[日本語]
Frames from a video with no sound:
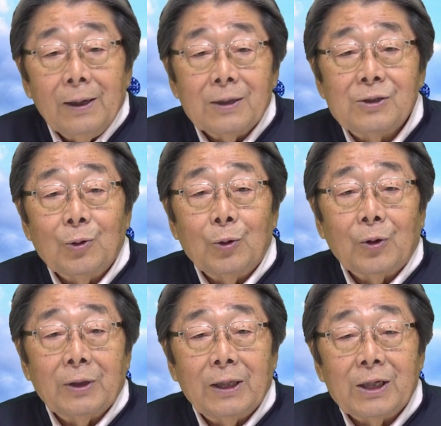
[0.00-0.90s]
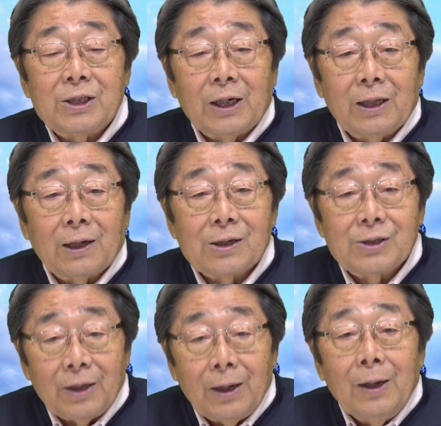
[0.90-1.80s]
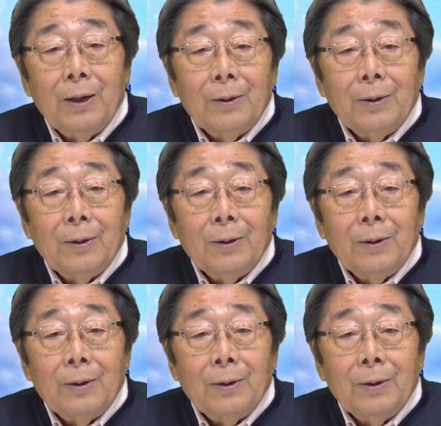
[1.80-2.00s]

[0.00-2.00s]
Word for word: えー、すごいのが出てきたりなんかして。